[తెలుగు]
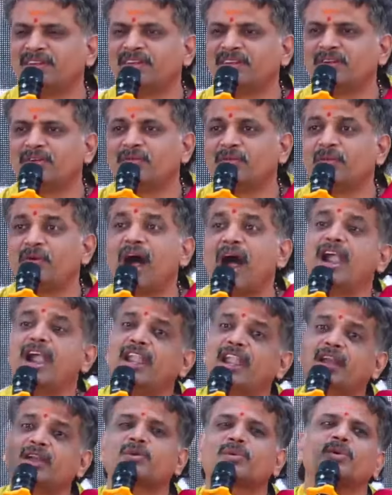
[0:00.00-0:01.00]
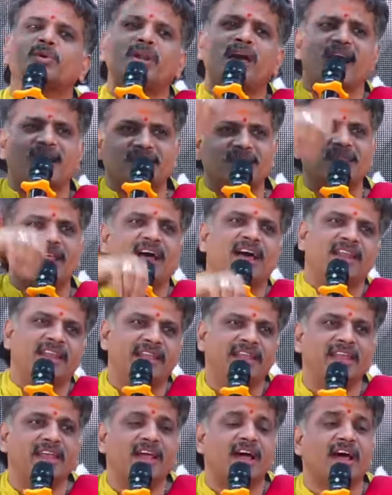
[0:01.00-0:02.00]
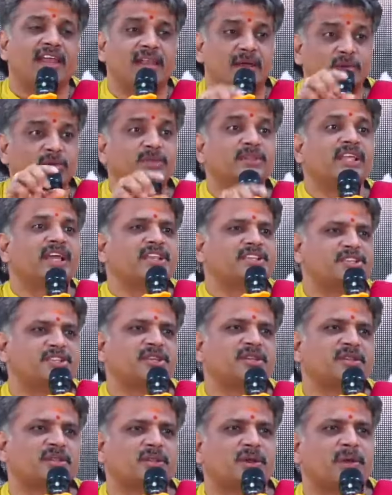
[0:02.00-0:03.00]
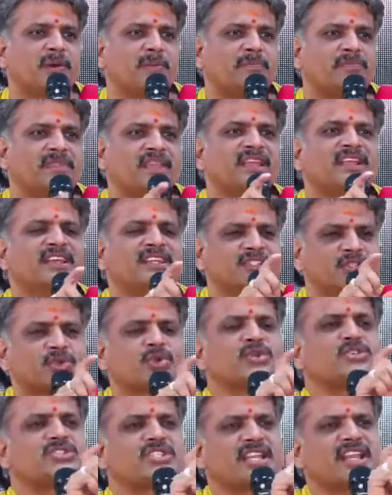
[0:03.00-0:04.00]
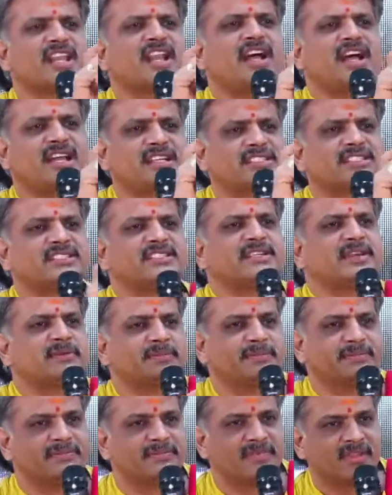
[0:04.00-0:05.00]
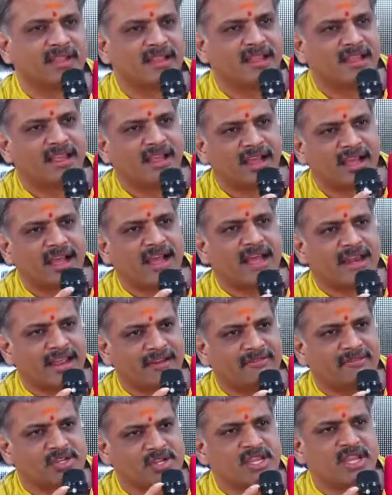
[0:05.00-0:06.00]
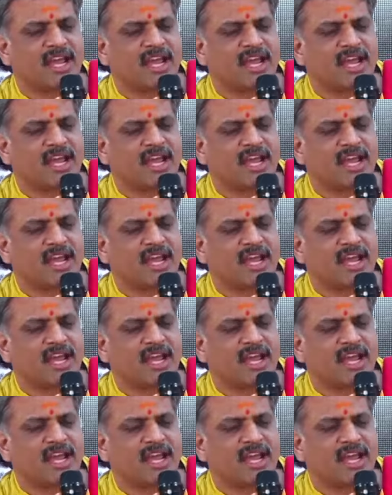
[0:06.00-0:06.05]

వాళ్ళకు కూడా అందాలి అనే ఉద్దేశ్యంతో సృష్టి రహస్యం అనే విషయాన్ని